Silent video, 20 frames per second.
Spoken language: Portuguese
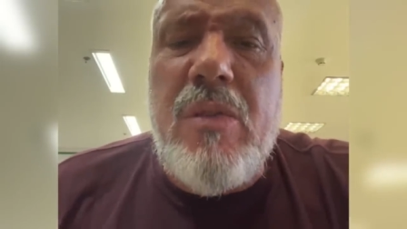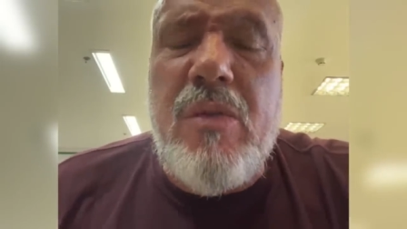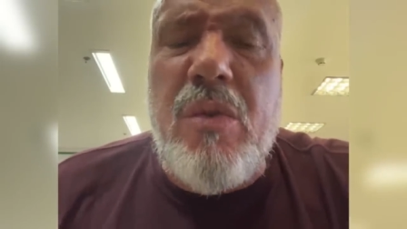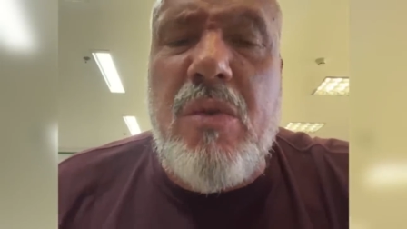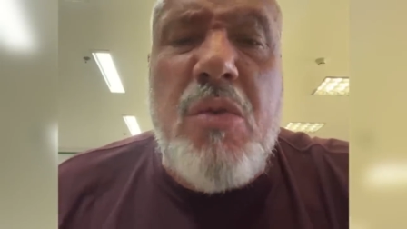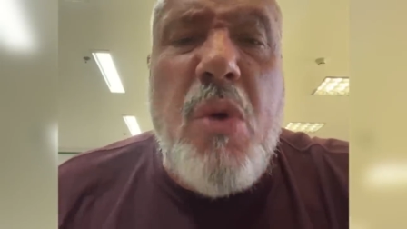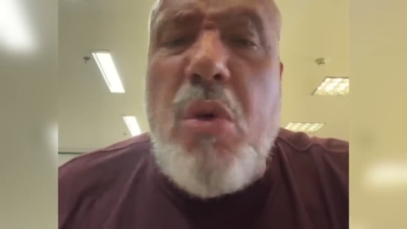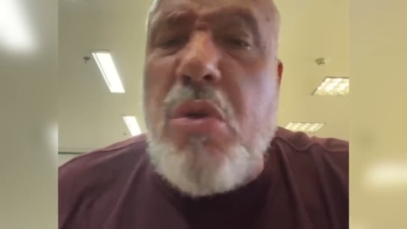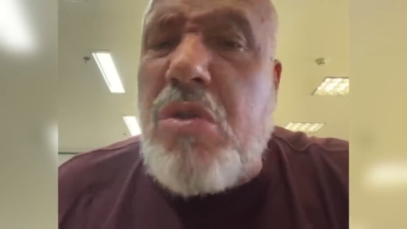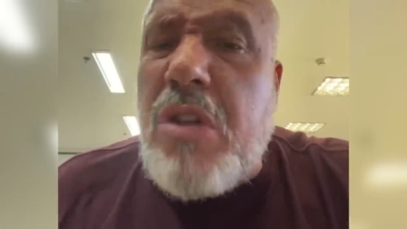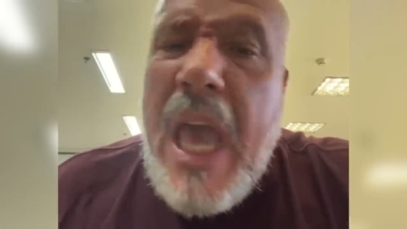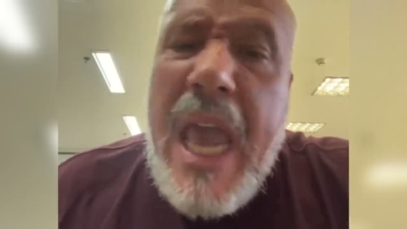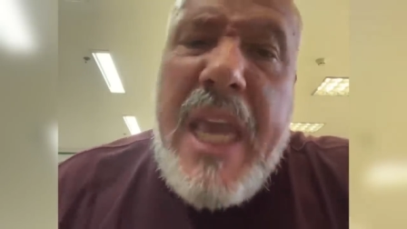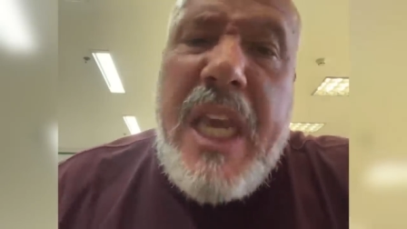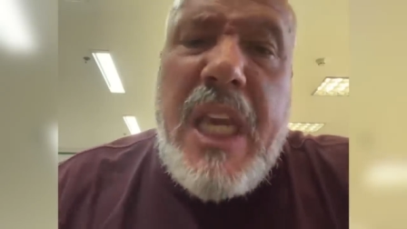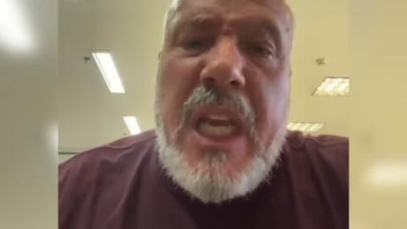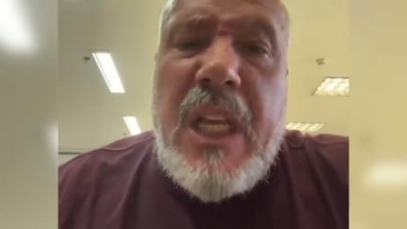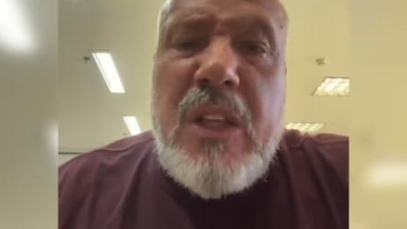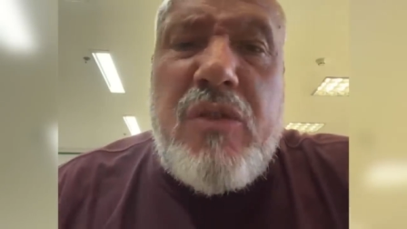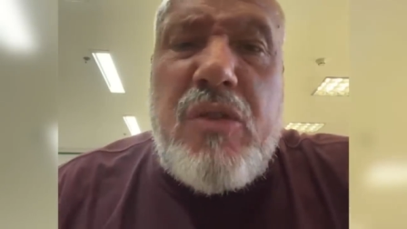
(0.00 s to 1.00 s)
Não, não
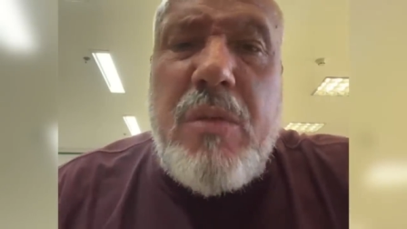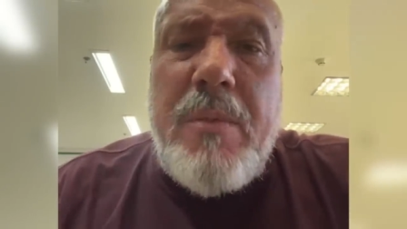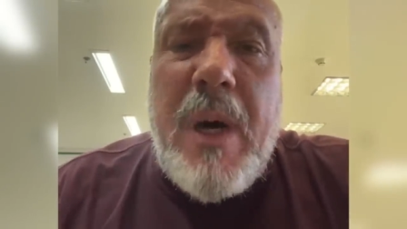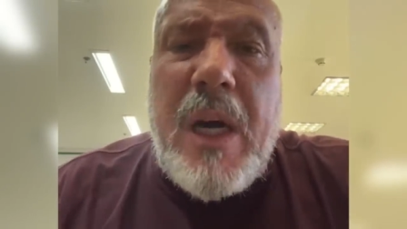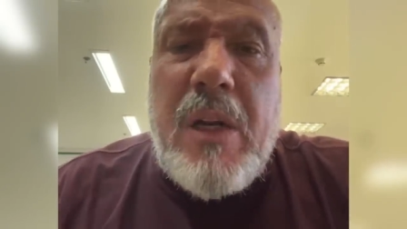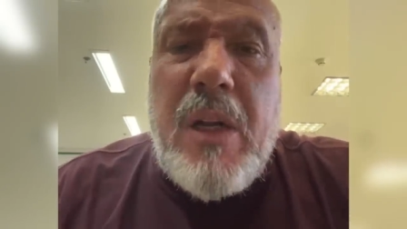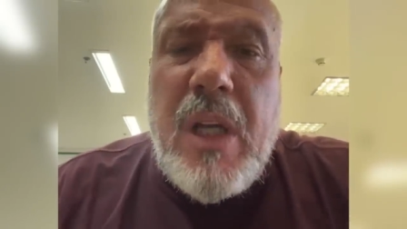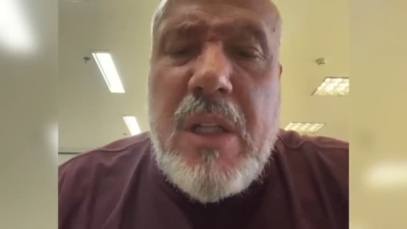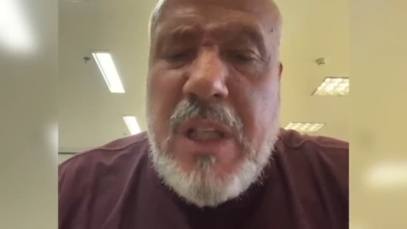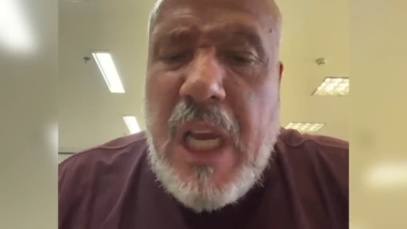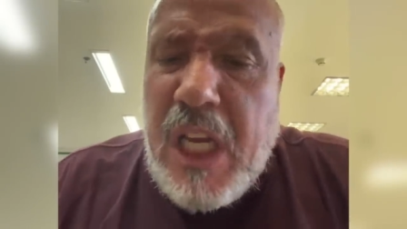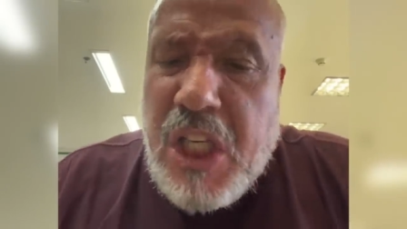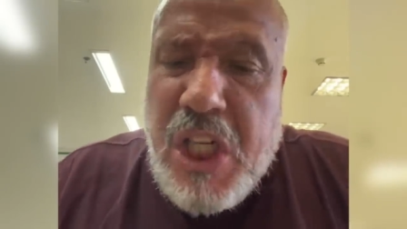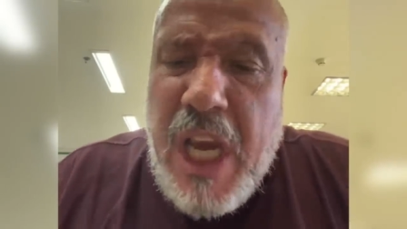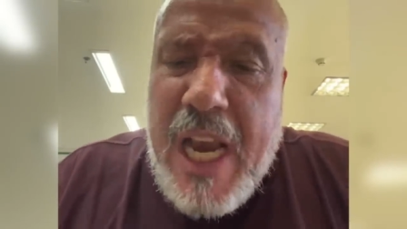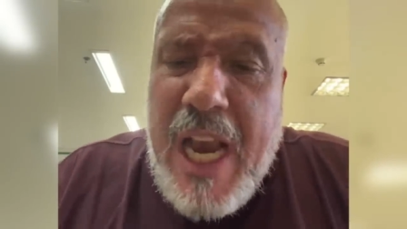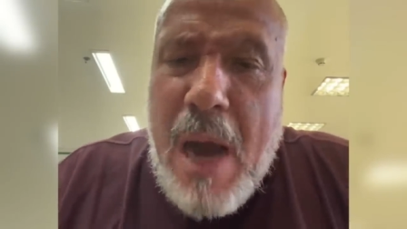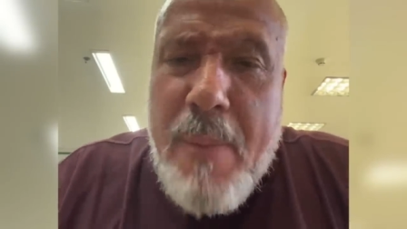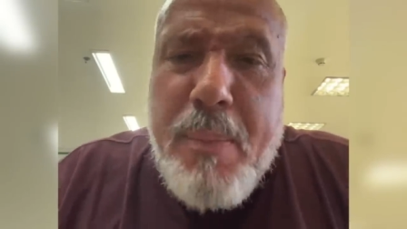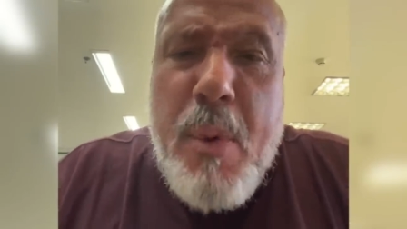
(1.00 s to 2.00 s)
tem isso, mano. Tem que
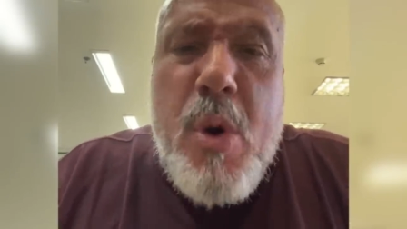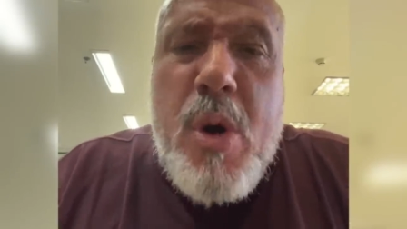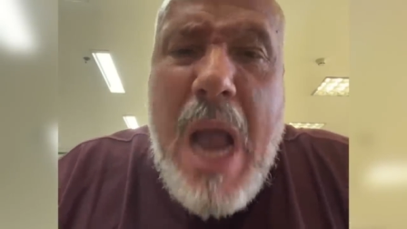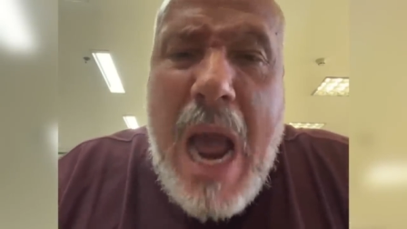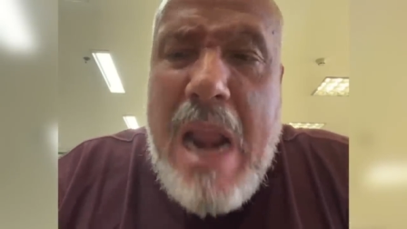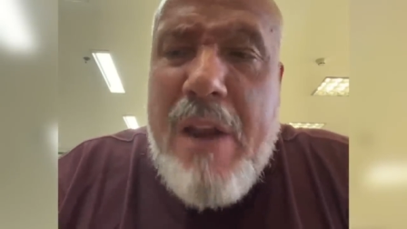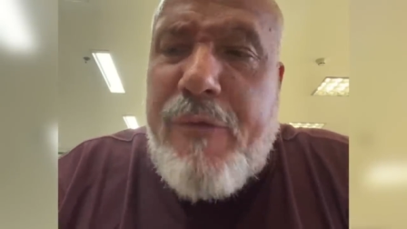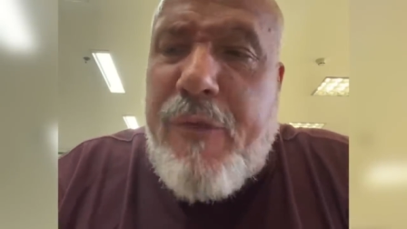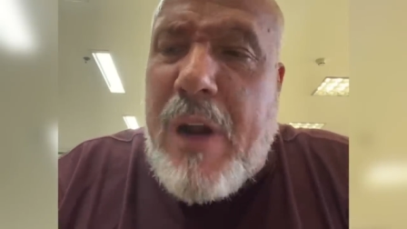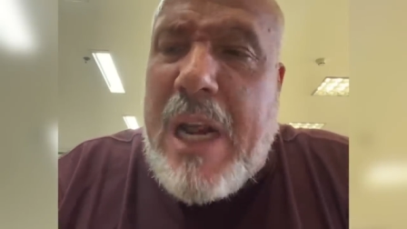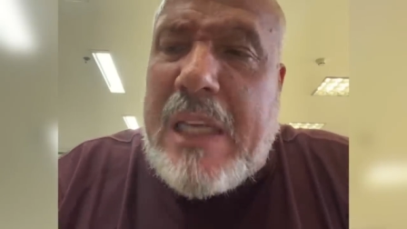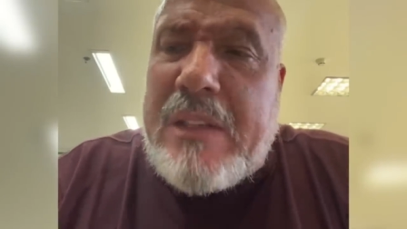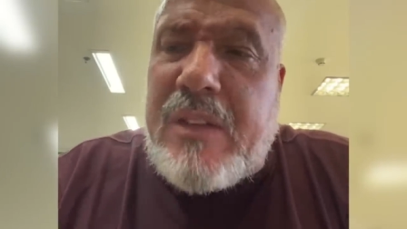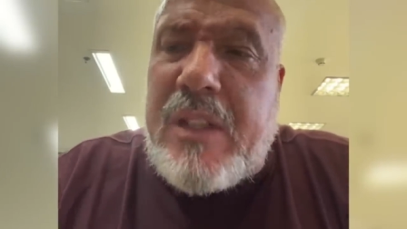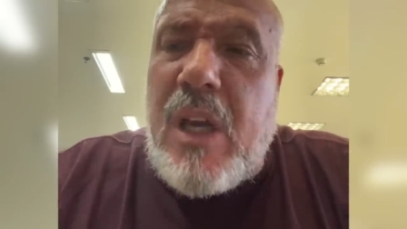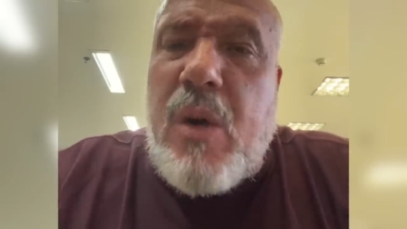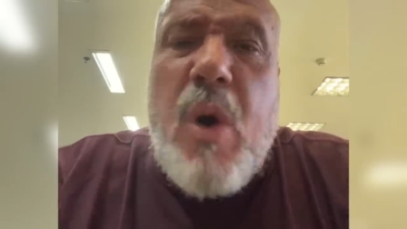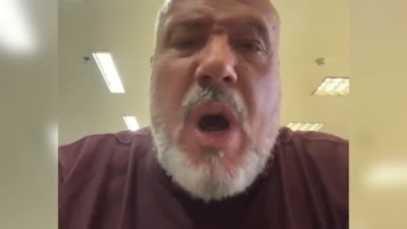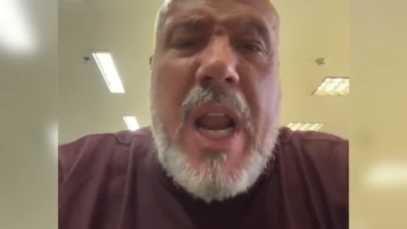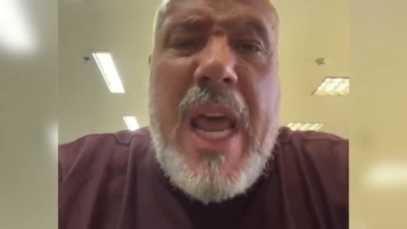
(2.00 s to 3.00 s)
chegar pro cara e falar
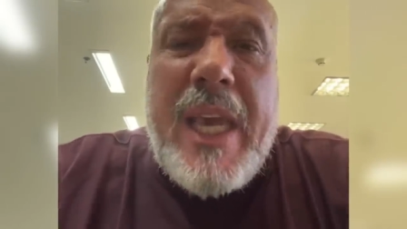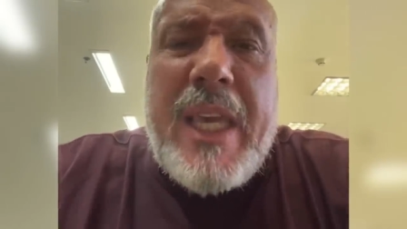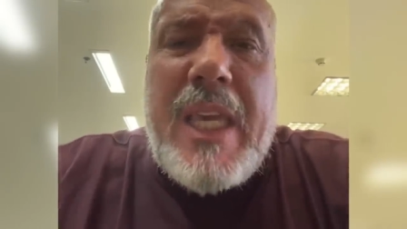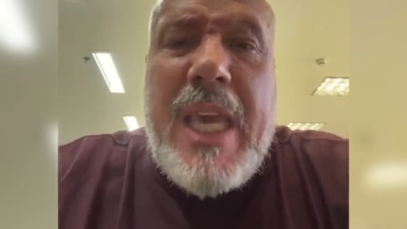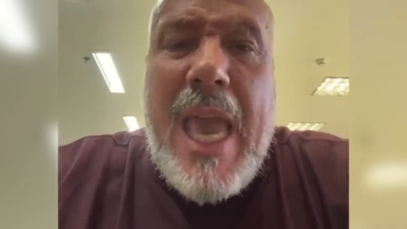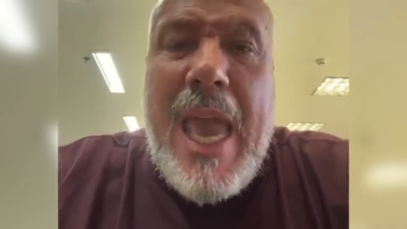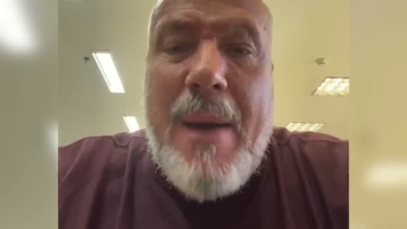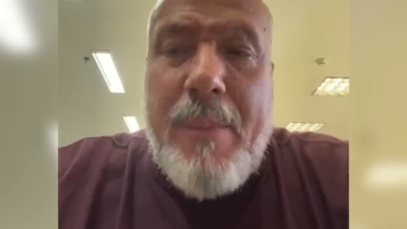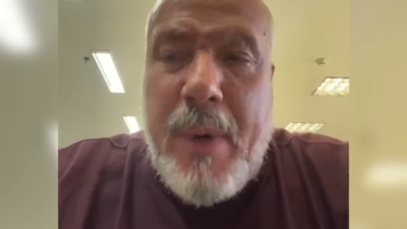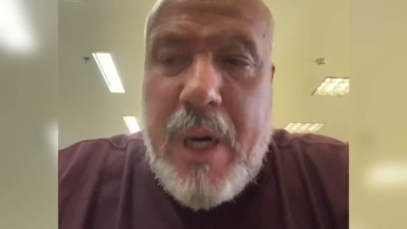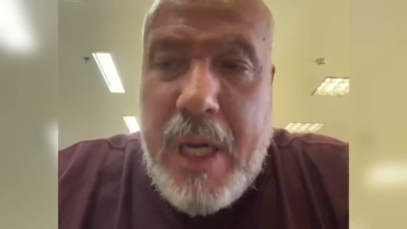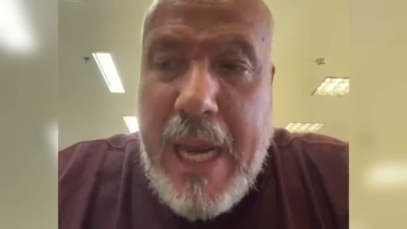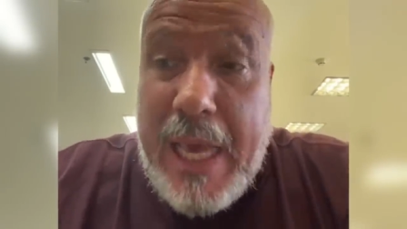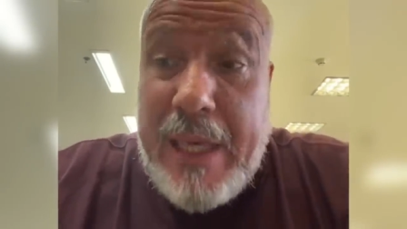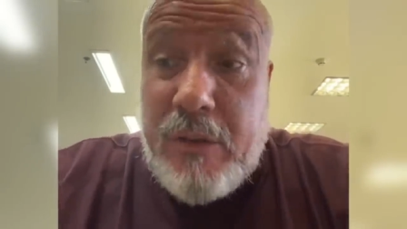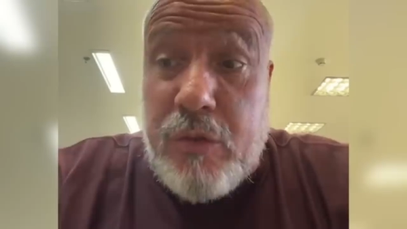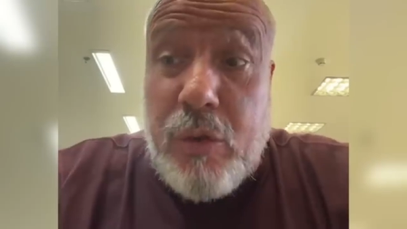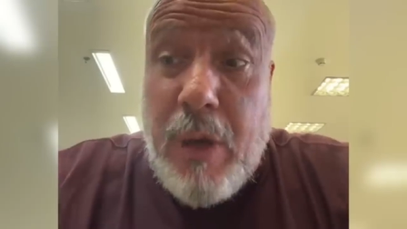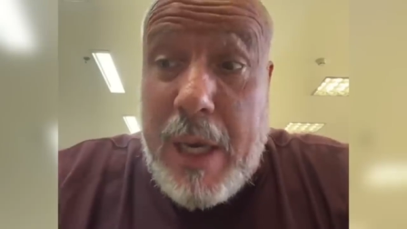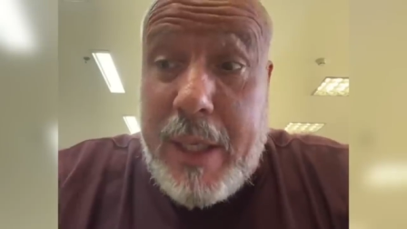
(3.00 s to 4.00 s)
assim, qual é que é, mano? É
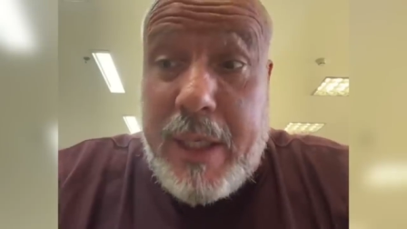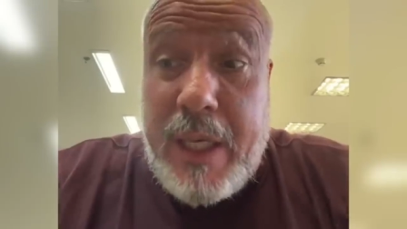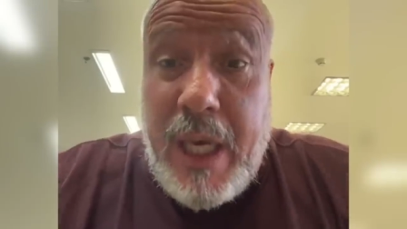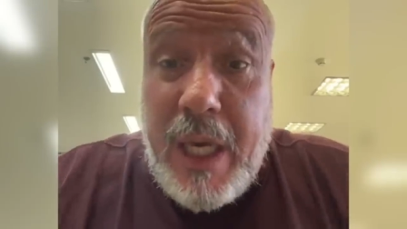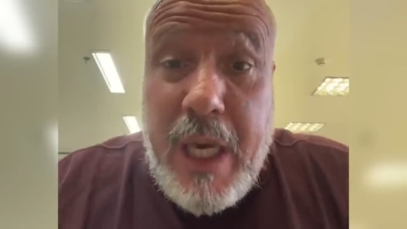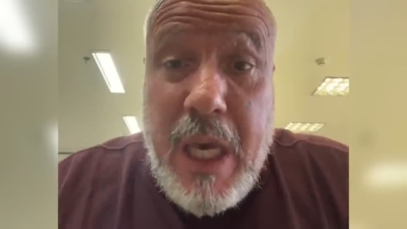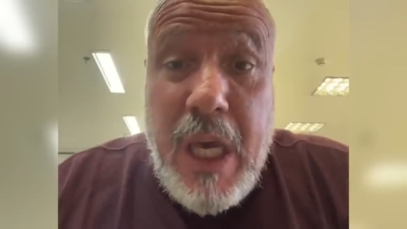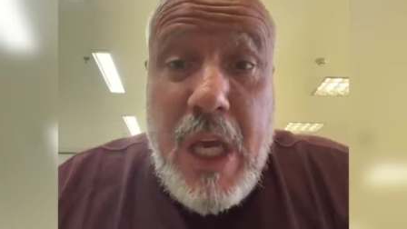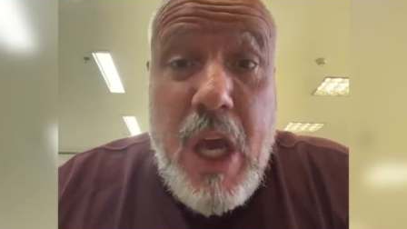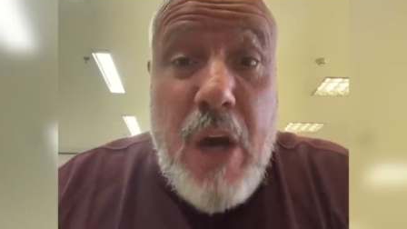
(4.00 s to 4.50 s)
isso aqui?